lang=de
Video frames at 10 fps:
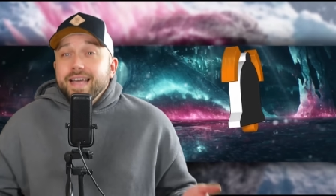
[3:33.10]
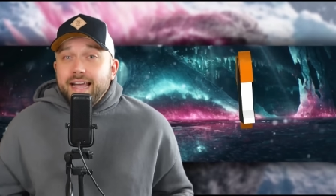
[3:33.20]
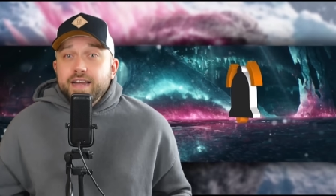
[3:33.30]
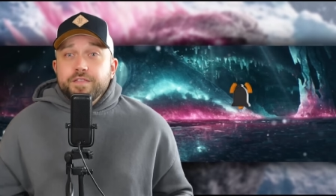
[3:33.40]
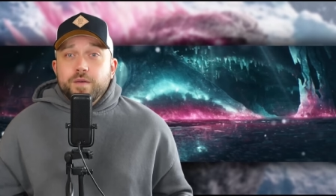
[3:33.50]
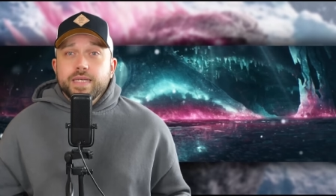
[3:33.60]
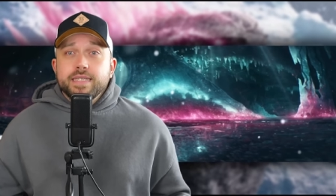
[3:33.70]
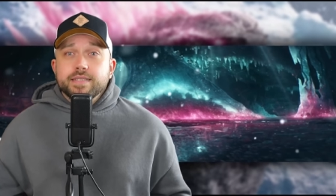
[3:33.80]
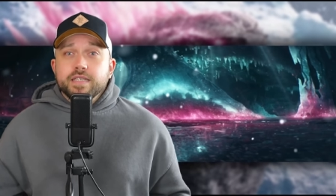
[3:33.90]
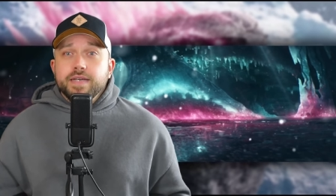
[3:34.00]
End vom
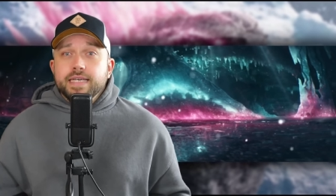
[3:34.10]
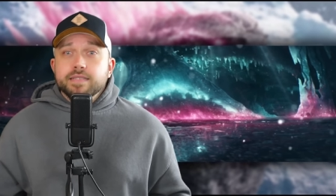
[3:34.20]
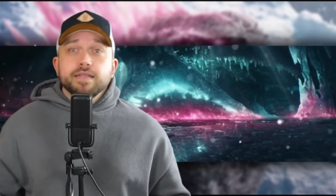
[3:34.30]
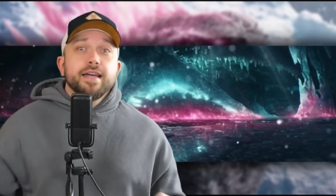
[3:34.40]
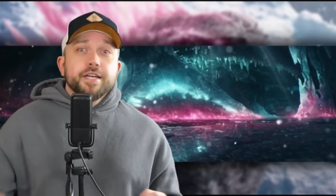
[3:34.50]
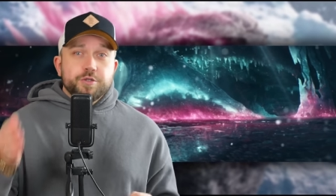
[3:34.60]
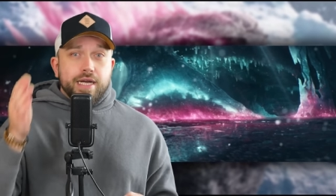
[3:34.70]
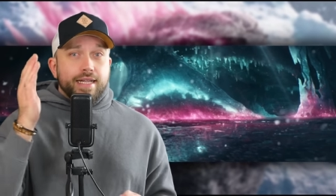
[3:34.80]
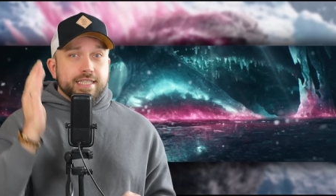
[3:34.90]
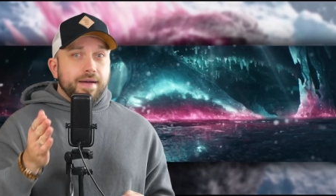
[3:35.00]
Lied ist gewesen,
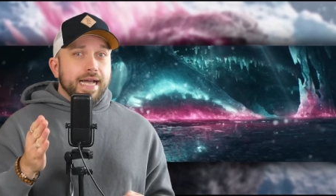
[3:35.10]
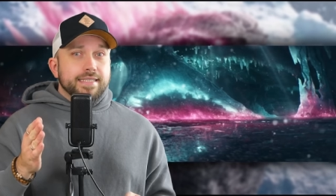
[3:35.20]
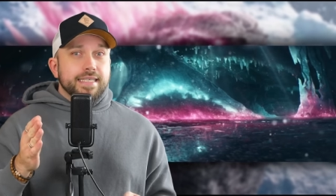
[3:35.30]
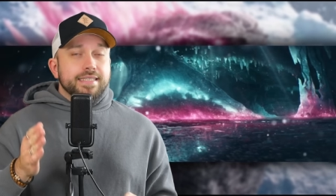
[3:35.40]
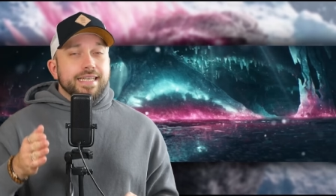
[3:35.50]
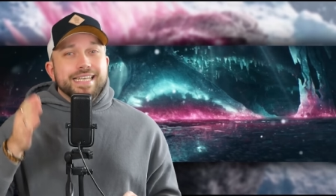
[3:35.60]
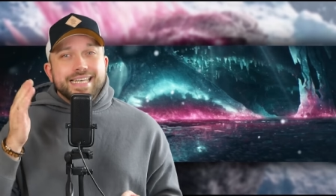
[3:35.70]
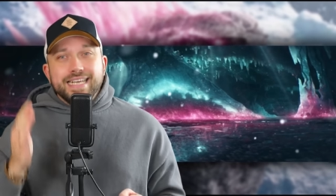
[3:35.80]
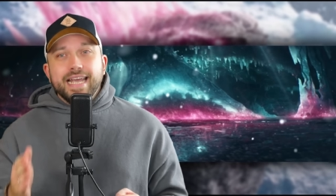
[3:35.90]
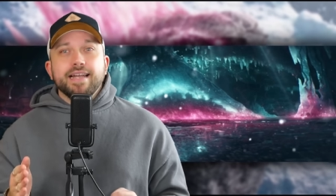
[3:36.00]
Trailer 2 sieht in
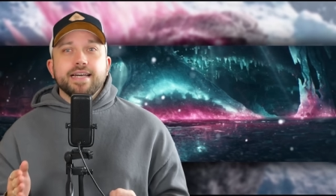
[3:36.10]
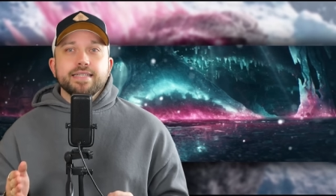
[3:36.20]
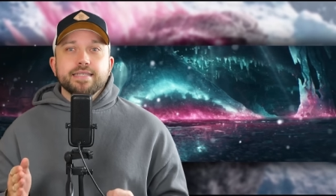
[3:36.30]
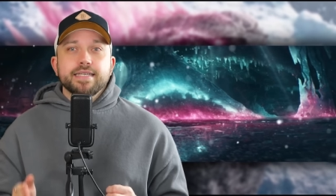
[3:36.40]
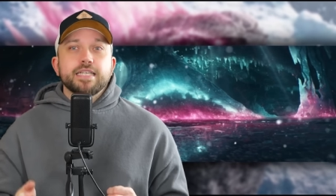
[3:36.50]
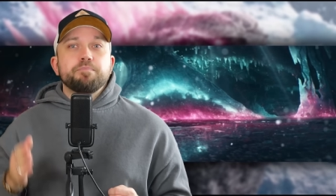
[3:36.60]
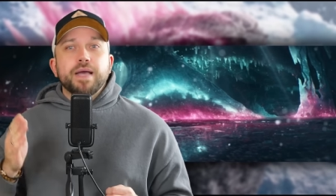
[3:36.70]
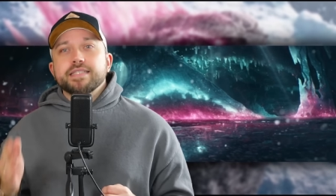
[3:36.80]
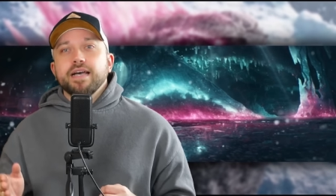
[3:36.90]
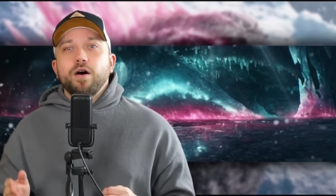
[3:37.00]
jeder Hinsicht
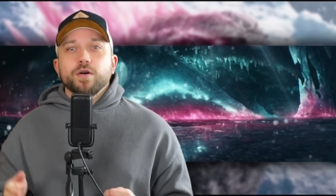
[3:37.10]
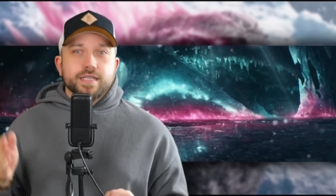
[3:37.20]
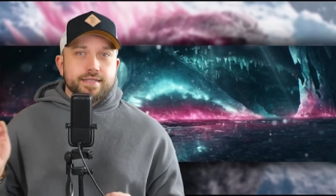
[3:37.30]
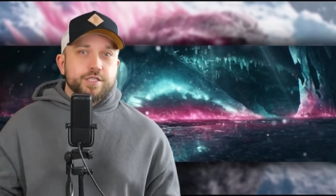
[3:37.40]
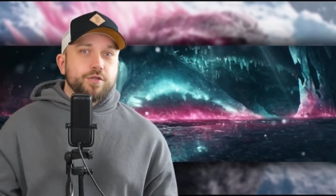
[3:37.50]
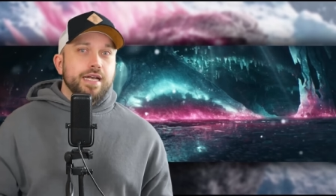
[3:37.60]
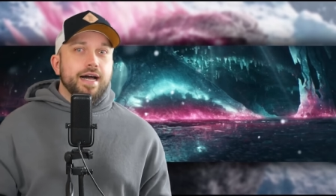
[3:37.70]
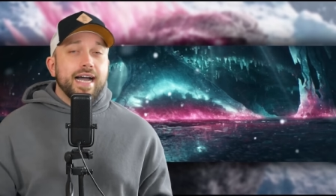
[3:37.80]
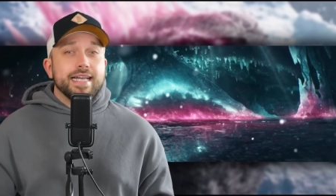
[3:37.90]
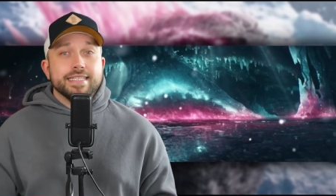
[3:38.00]
besser aus als
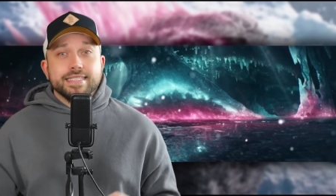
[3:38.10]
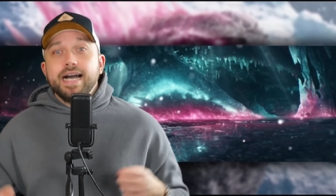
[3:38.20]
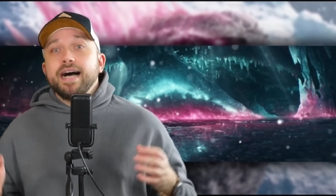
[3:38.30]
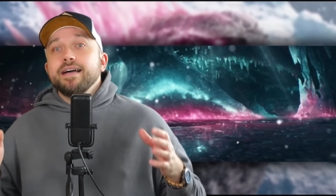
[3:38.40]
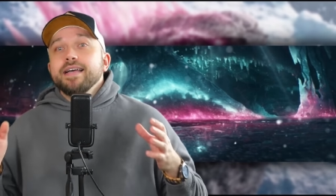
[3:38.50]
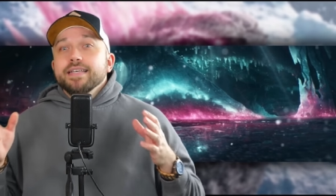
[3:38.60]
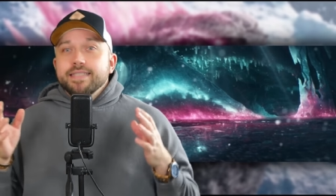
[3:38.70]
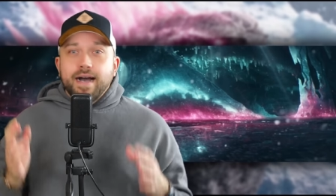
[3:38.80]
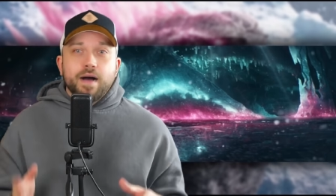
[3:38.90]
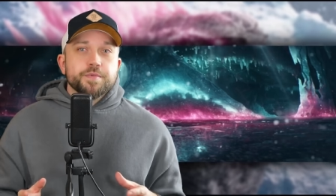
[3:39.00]
Trailer 1. Ja,
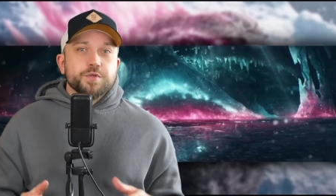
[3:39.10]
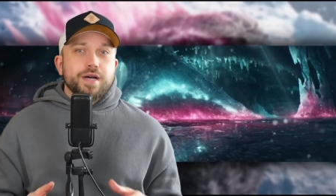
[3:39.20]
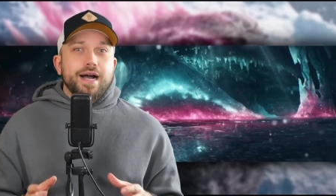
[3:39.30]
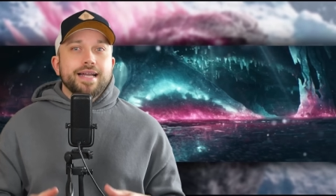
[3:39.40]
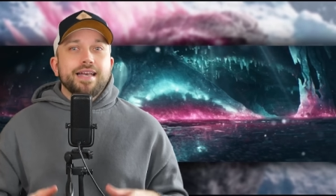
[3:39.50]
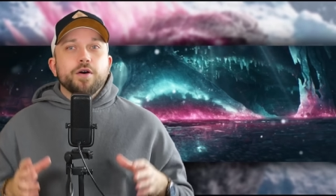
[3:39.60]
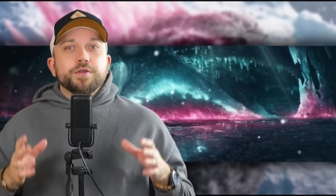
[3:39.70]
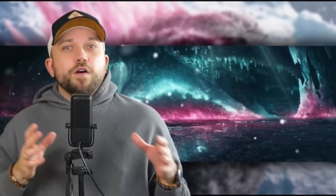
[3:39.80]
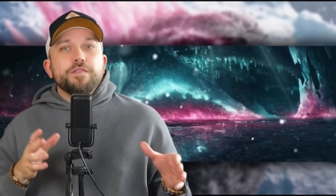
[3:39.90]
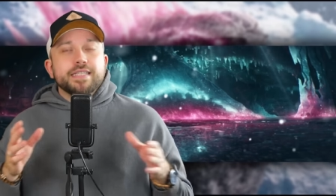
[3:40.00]
sie haben sogar
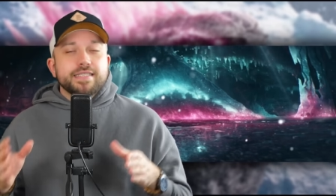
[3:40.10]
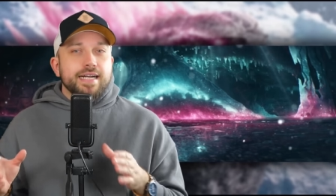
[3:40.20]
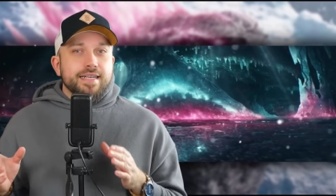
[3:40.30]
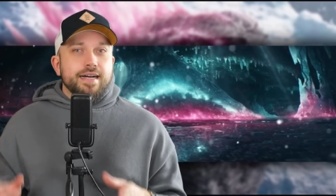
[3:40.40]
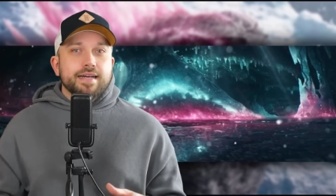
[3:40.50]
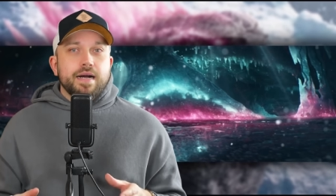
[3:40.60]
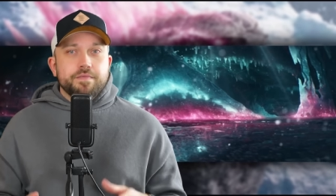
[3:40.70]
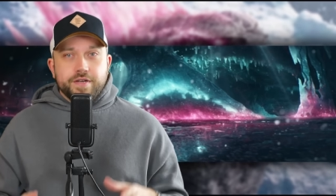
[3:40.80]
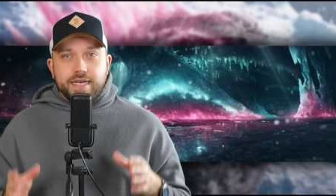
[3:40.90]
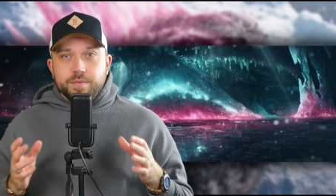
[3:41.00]
laut offiziellen
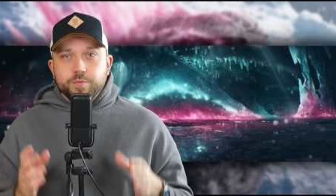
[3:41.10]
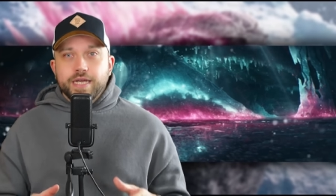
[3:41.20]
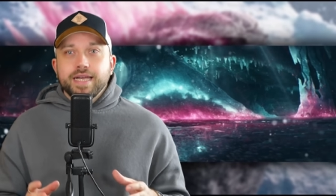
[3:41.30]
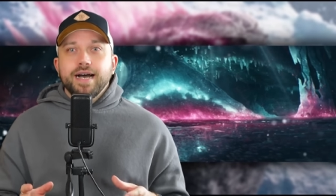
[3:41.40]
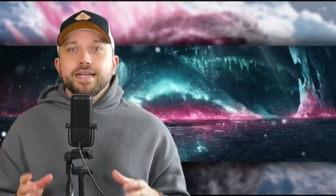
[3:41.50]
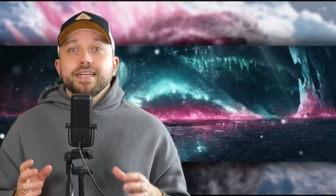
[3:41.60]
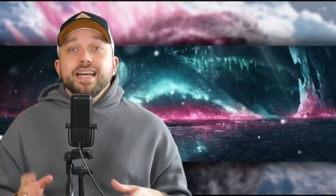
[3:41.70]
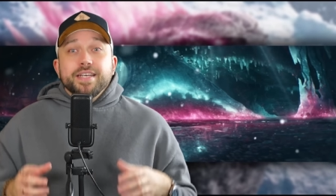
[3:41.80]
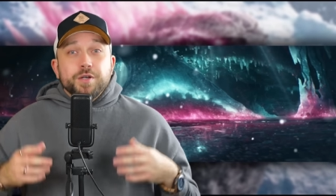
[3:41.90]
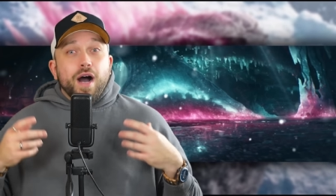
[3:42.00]
Angaben von Adam Wingard
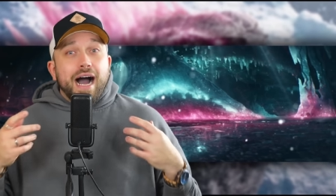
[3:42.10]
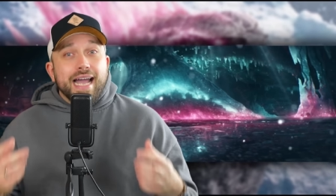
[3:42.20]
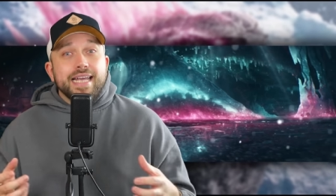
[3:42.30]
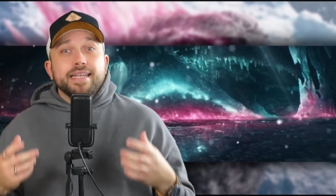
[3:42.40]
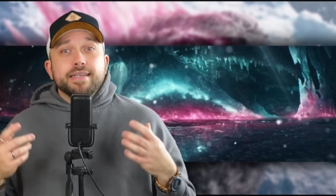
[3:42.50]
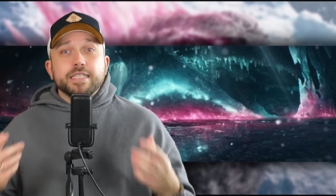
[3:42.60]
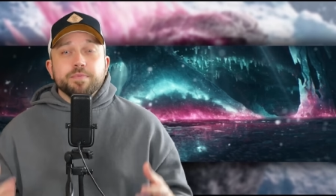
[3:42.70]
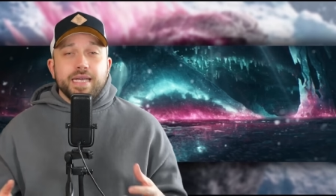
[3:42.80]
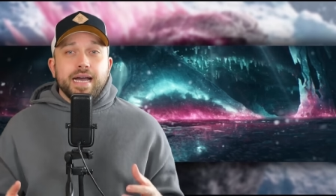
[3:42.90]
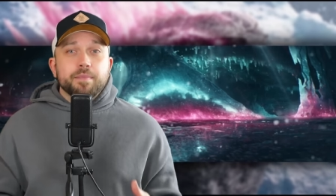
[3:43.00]
noch einiges
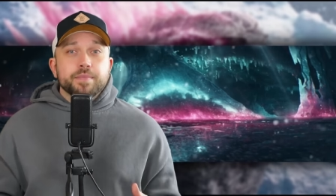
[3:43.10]
mehr